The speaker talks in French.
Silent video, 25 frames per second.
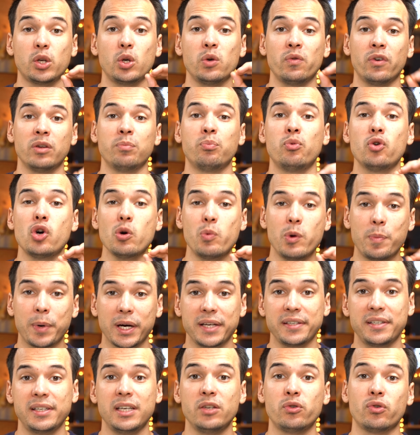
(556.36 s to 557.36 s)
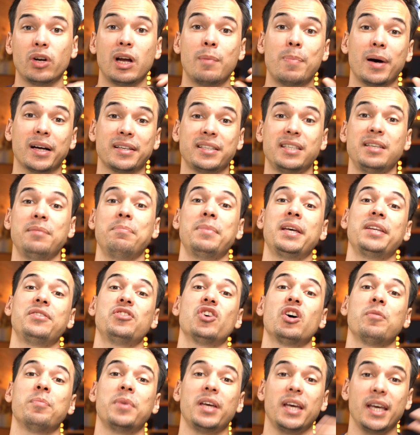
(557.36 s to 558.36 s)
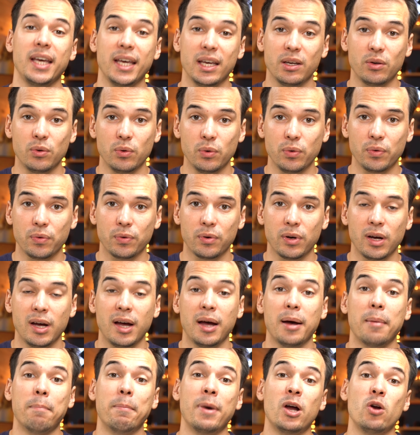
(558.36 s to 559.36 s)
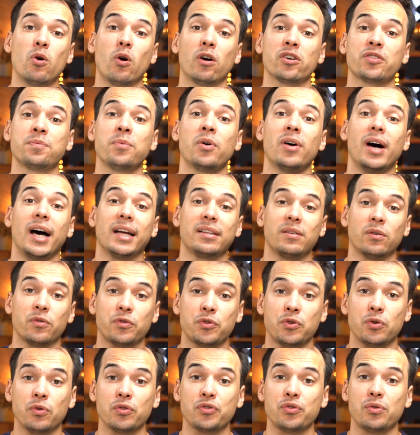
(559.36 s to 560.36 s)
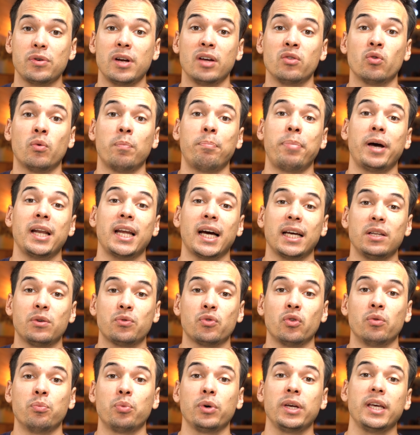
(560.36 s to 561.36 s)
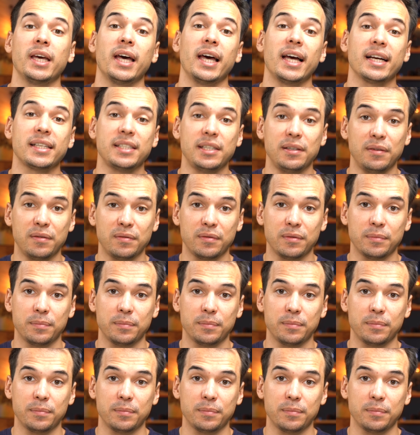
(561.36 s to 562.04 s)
qui vont être beaucoup plus précis sur la partie médium et aiguë. Malheureusement, attention, ceux-là n'ont pas la réduction de bruit active.